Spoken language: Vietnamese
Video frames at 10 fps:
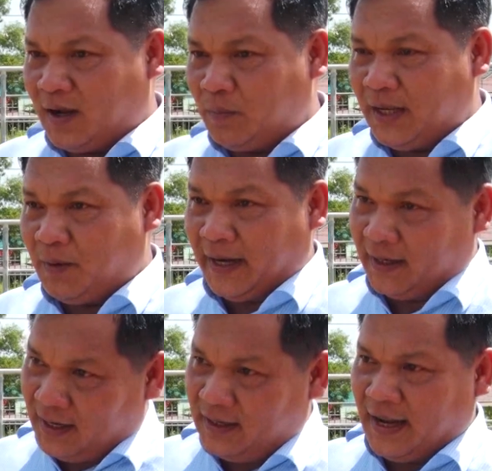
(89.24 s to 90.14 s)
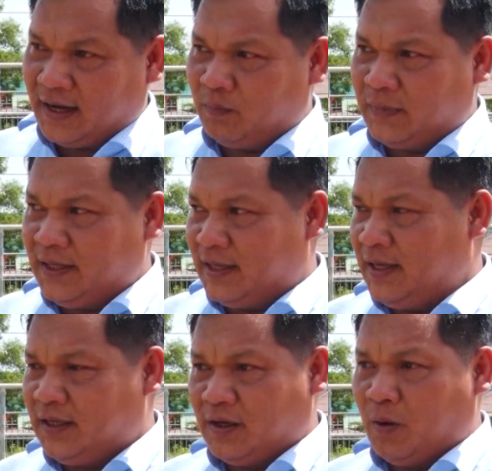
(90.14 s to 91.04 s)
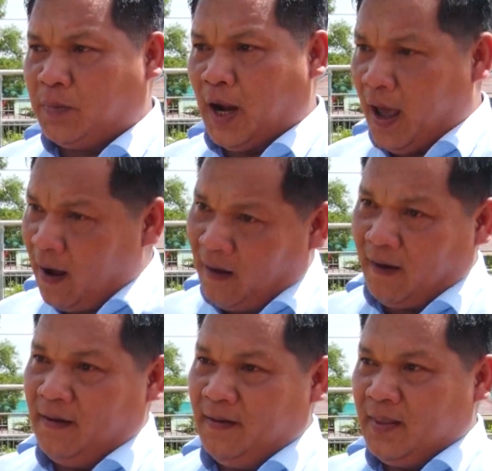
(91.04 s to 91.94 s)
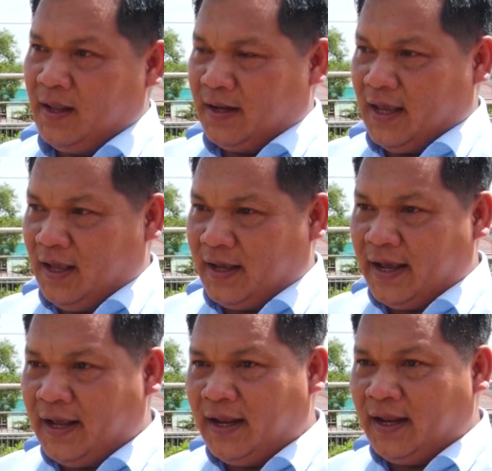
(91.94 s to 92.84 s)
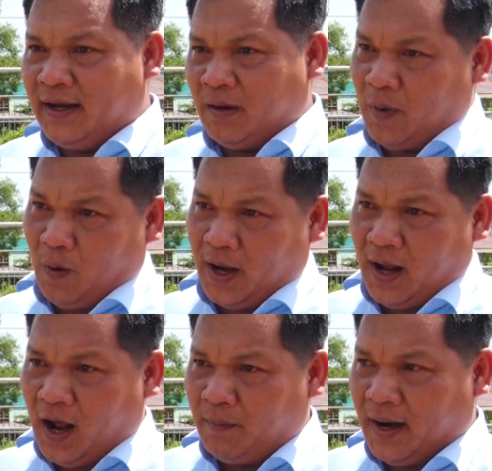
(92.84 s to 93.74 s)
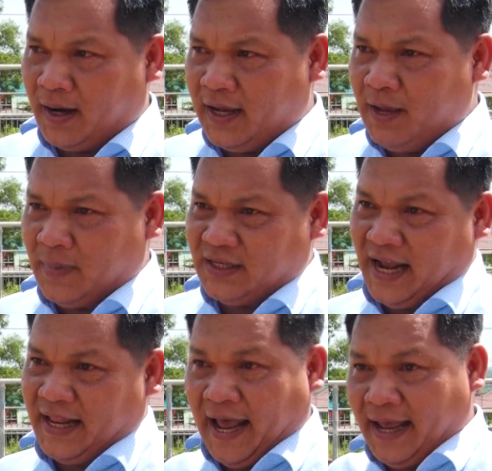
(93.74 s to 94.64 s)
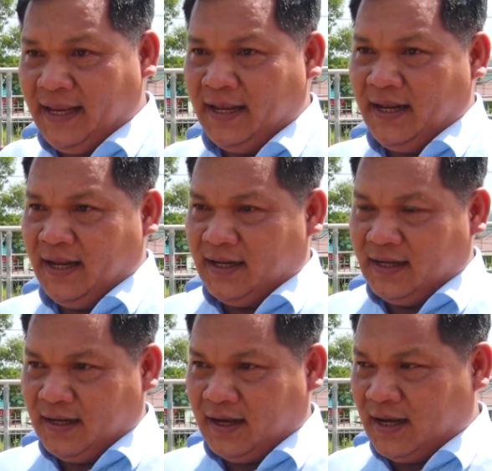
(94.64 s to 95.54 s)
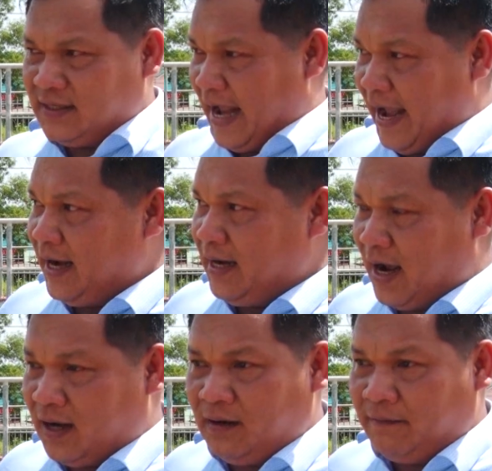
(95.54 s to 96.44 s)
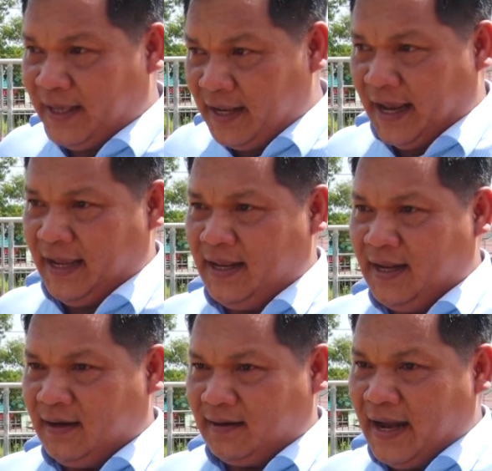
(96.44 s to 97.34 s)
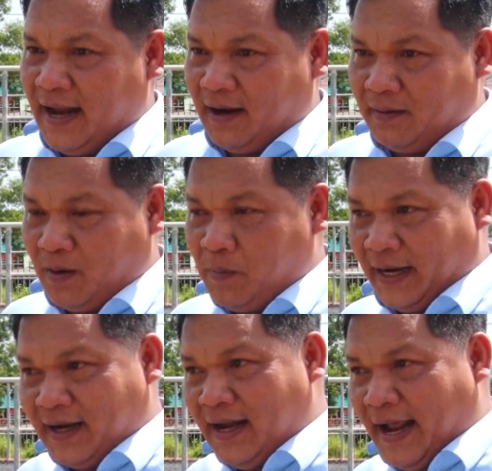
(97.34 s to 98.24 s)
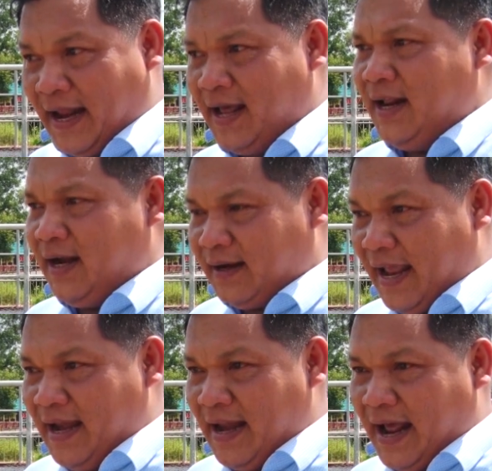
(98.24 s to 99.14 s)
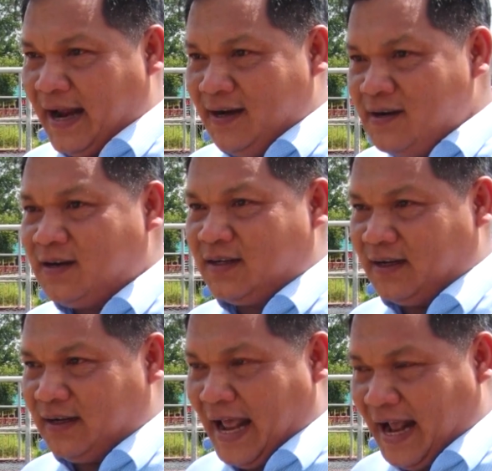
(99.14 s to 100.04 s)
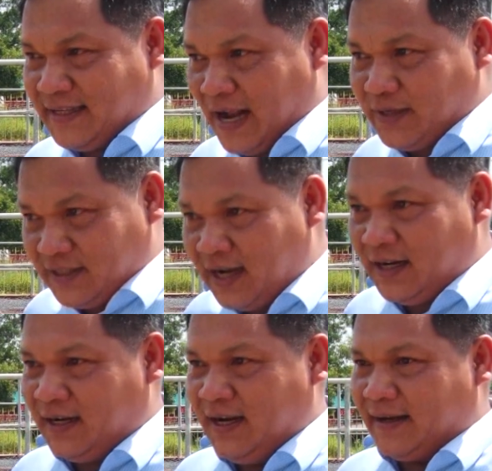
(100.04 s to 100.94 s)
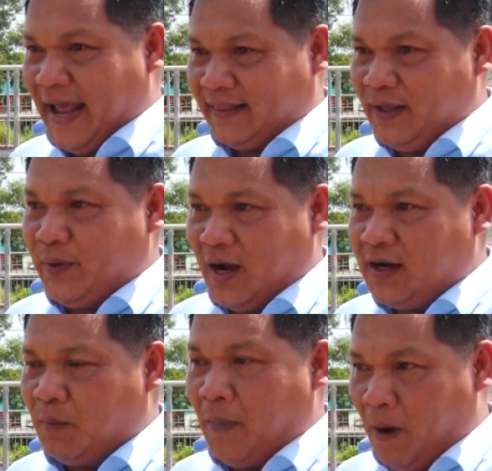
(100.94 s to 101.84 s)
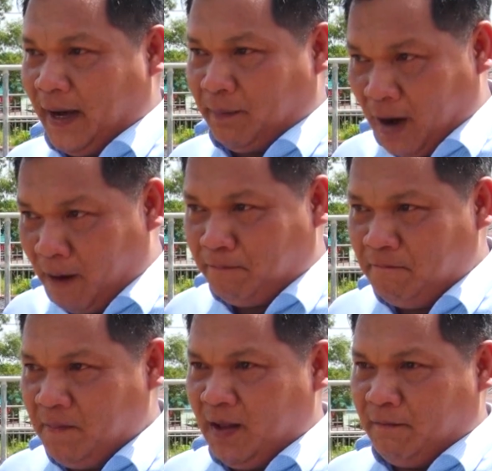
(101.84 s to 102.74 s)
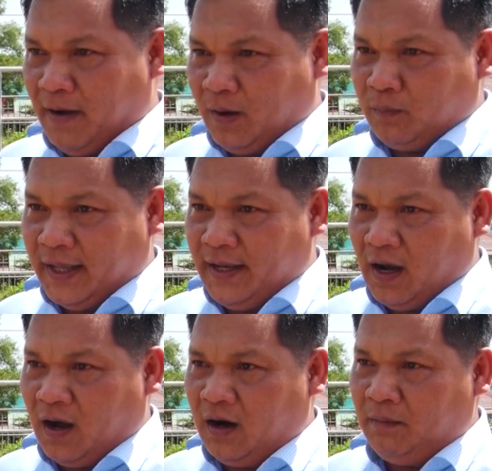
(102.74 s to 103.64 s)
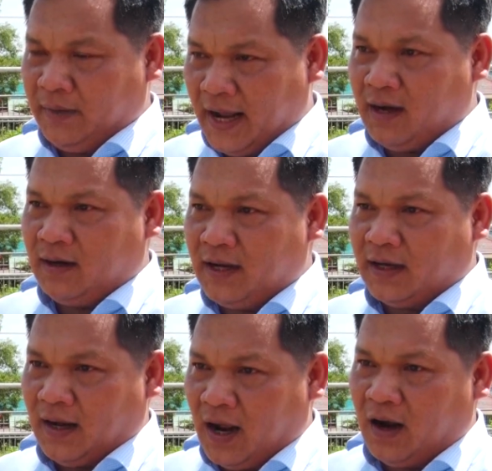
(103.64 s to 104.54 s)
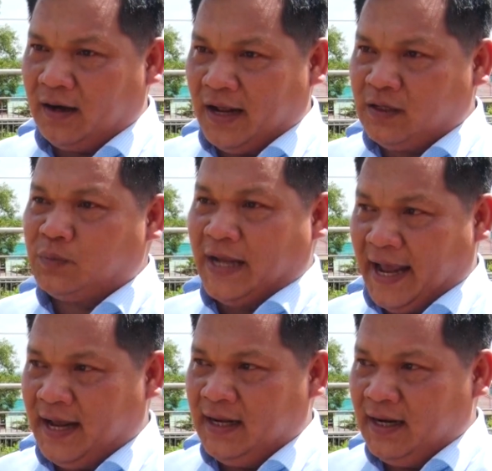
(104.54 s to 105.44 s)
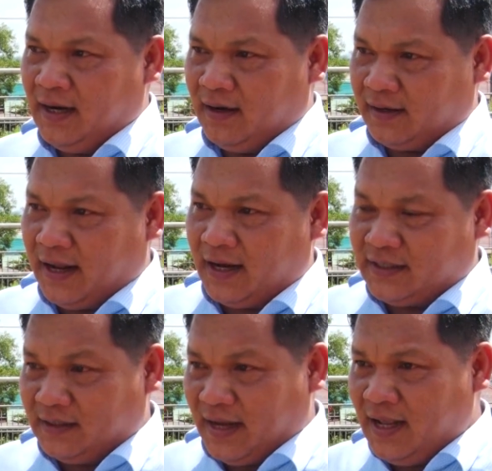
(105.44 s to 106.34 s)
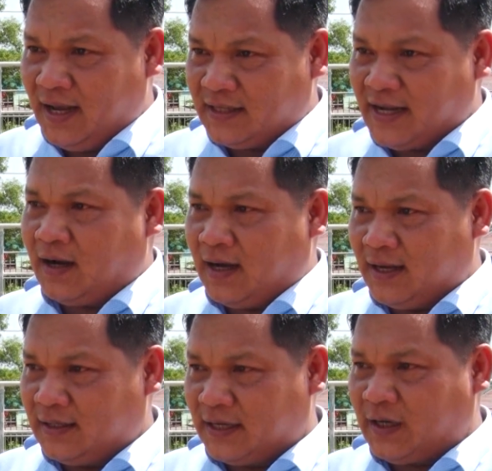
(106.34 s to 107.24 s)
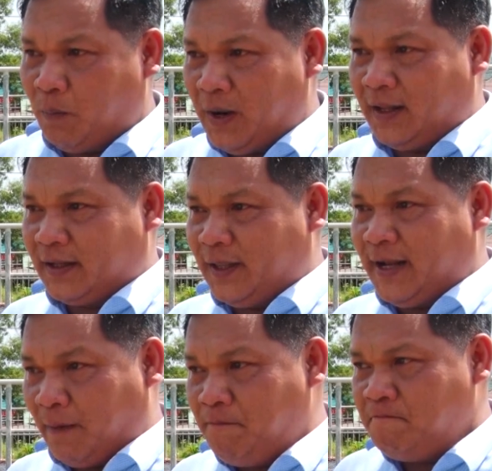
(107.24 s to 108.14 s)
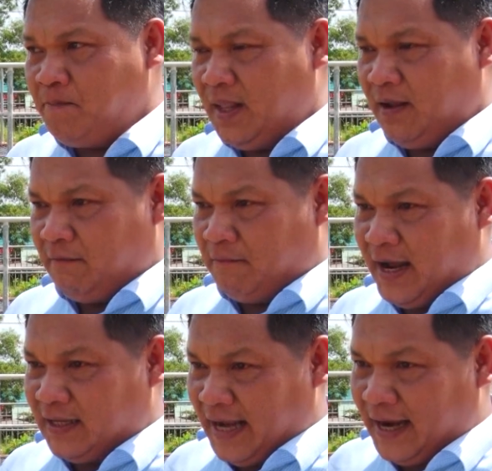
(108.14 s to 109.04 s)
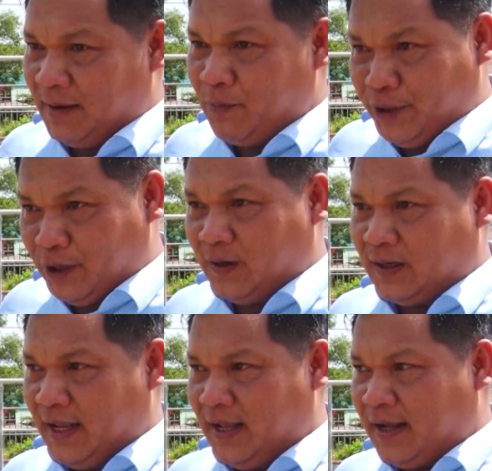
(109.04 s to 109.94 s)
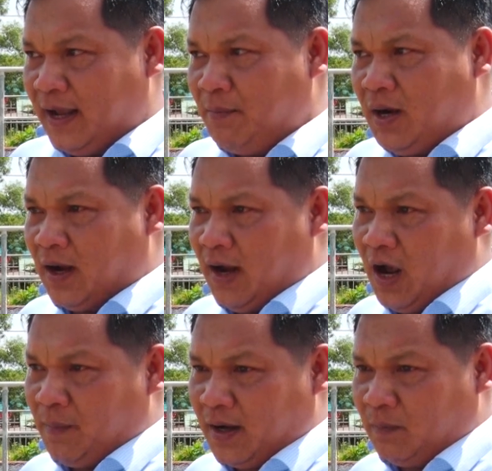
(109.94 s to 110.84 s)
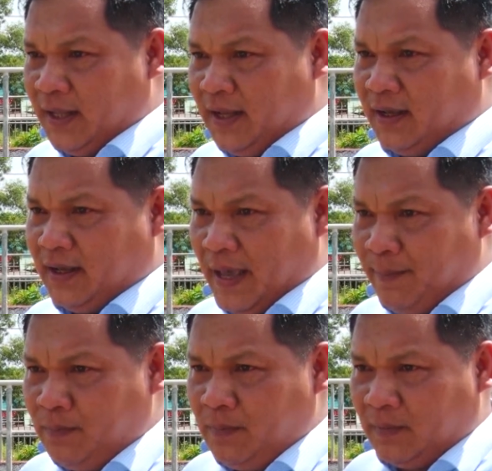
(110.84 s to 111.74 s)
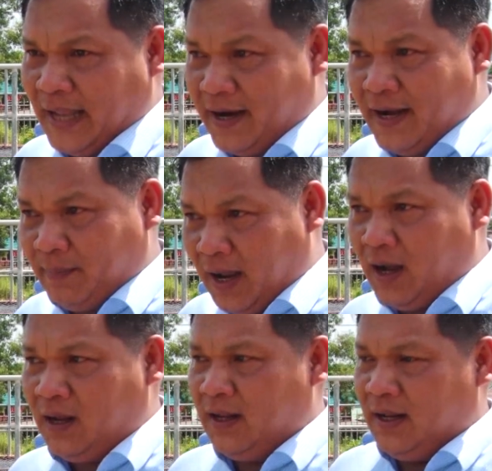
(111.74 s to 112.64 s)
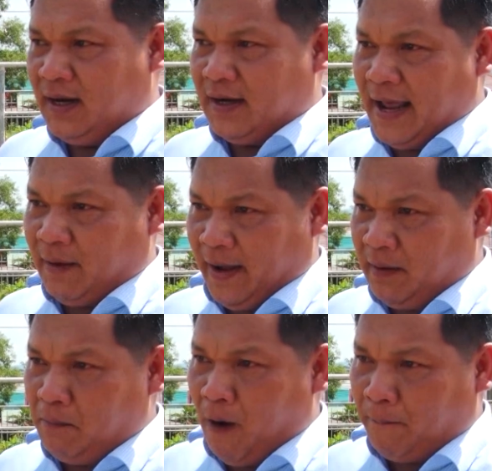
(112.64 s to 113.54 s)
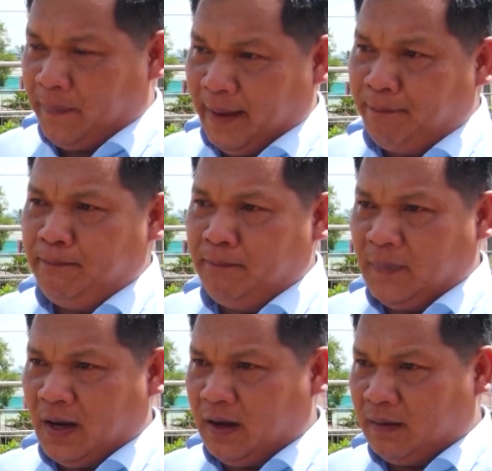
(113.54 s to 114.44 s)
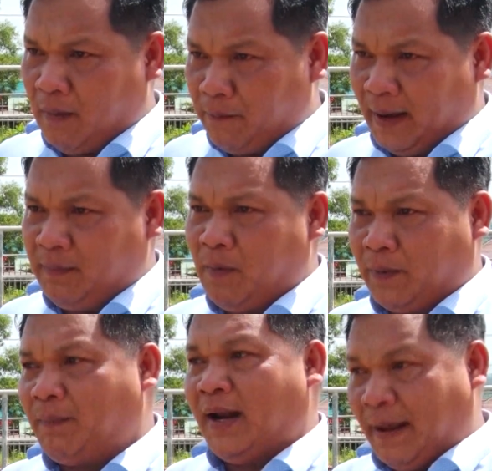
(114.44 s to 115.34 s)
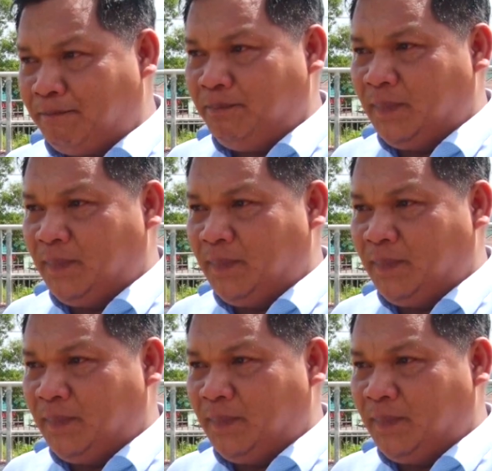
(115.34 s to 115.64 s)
Công ty cũng khẳng định là công ty chỉ sử dụng clo. Thì cái nồng độ clo mà khi mà xả thải à, xả ở vị trí này, đây là cũng khẳng định lại là đây là nước đã sau sản xuất đạt tiêu chuẩn không 01 gạch 1 và công ty có nâng lên clo để xúc xả để à, sát à, sát trùng cái tiếng ống và xả ra môi trường thì cái mức clo mà công ty kiểm tại thời điểm đó là khoảng 1 chấm 1 à, chấm 1.35